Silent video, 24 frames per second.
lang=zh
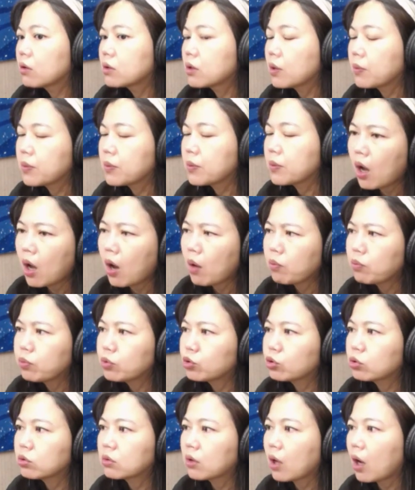什么时候
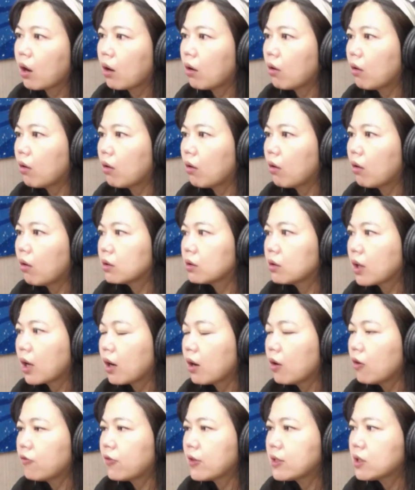不知道哦。
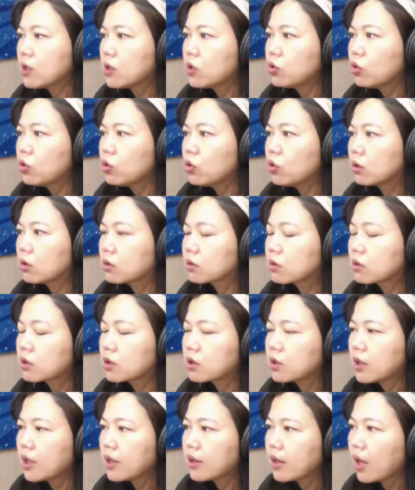然后反正就有
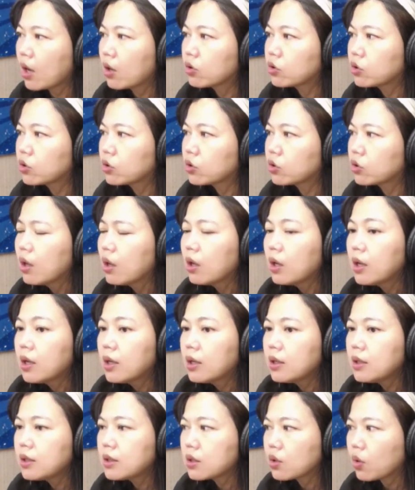时间到了就会，
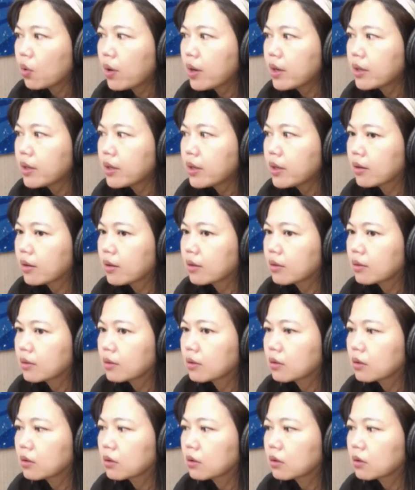你只会让。
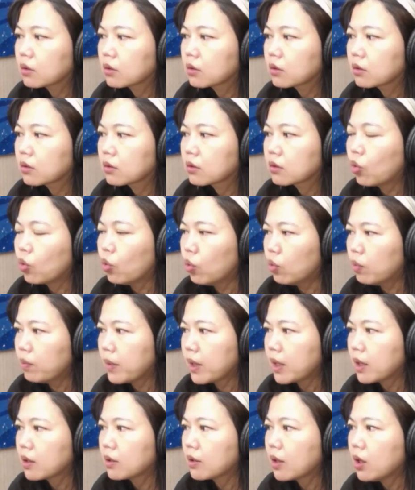股
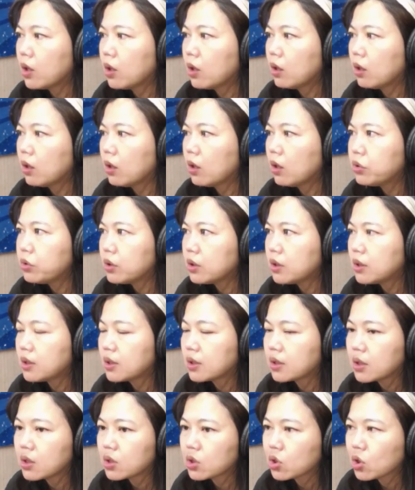民的预期
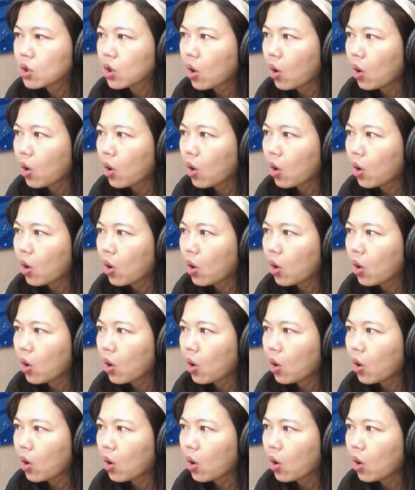心理是